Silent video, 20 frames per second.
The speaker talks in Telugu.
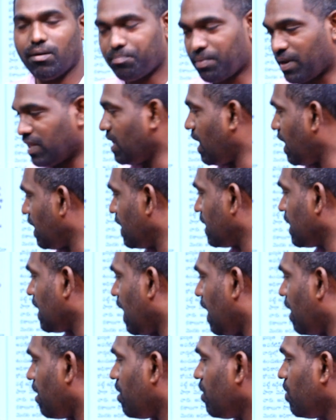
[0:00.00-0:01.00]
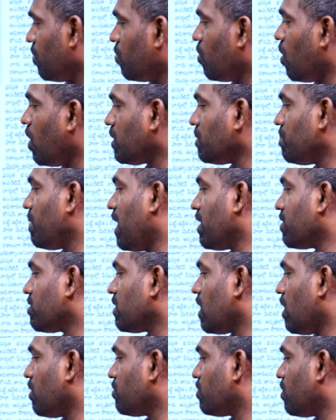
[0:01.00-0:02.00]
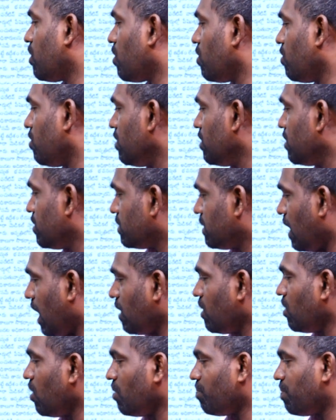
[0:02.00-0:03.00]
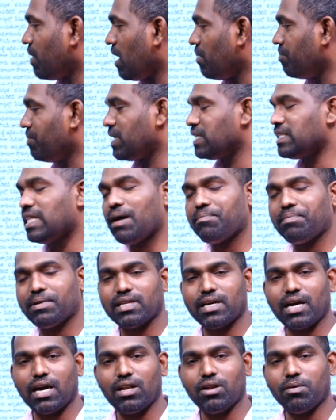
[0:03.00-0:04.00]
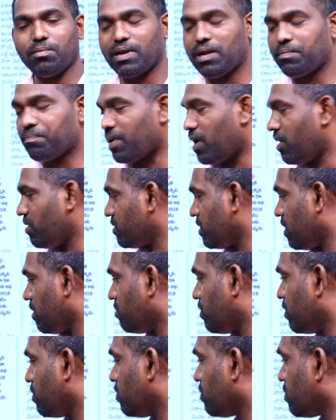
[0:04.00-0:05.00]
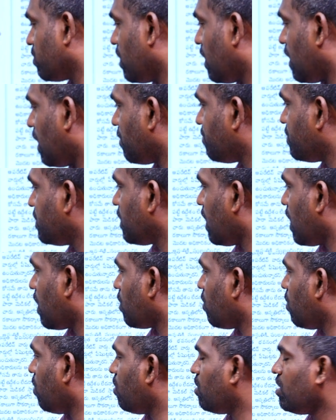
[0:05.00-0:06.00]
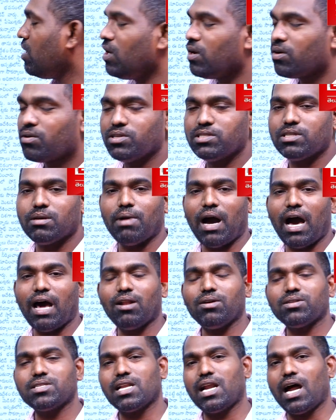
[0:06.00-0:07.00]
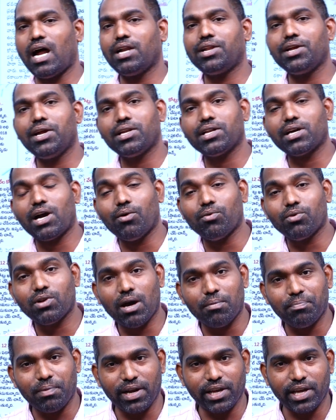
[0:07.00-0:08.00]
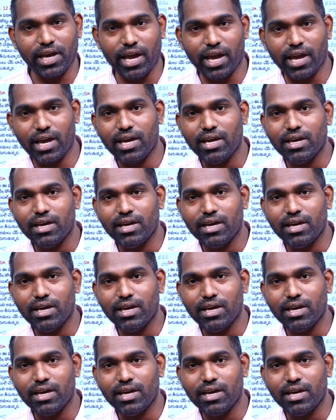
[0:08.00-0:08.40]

ప్రధానంగా ఓటు బ్యాంకుగా ఉన్నారు దాంట్లో పల మిగతా పథకాల లోపల ప్రయోజనం పొందుతున్న లబ్ధిదారులు కొంచెం ఆలోచన అటు ఇటుగా ఉన్నప్పటికీ